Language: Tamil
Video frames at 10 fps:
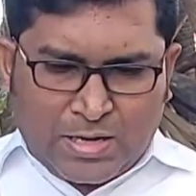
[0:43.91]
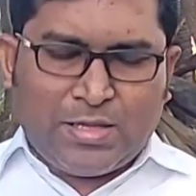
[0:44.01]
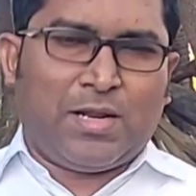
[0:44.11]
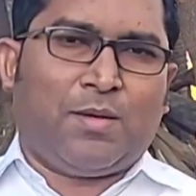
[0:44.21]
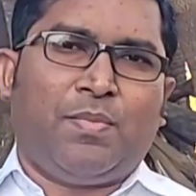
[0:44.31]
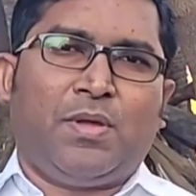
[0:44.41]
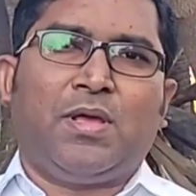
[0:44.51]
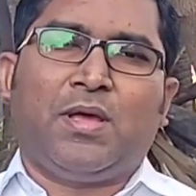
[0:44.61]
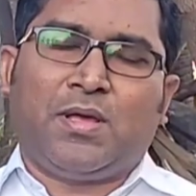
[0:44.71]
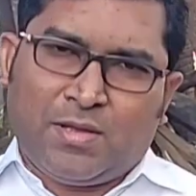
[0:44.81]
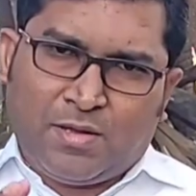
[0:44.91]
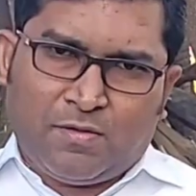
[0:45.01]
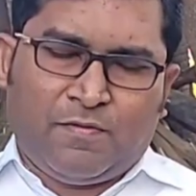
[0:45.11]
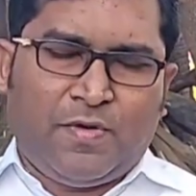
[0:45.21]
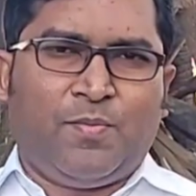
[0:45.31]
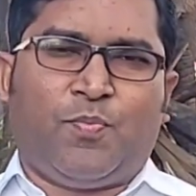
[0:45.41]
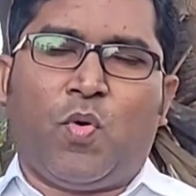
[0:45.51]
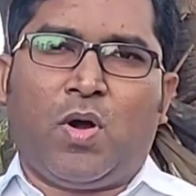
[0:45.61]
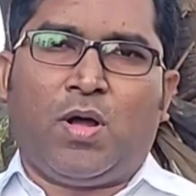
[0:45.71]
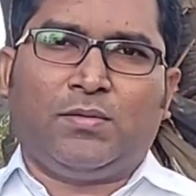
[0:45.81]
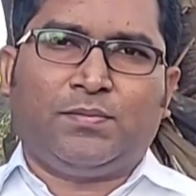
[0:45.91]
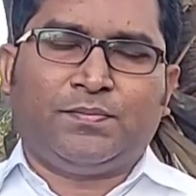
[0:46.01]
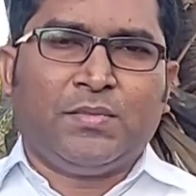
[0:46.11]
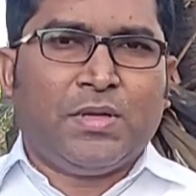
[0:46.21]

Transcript: அந்த நம்பிக்கை வீண் போகாது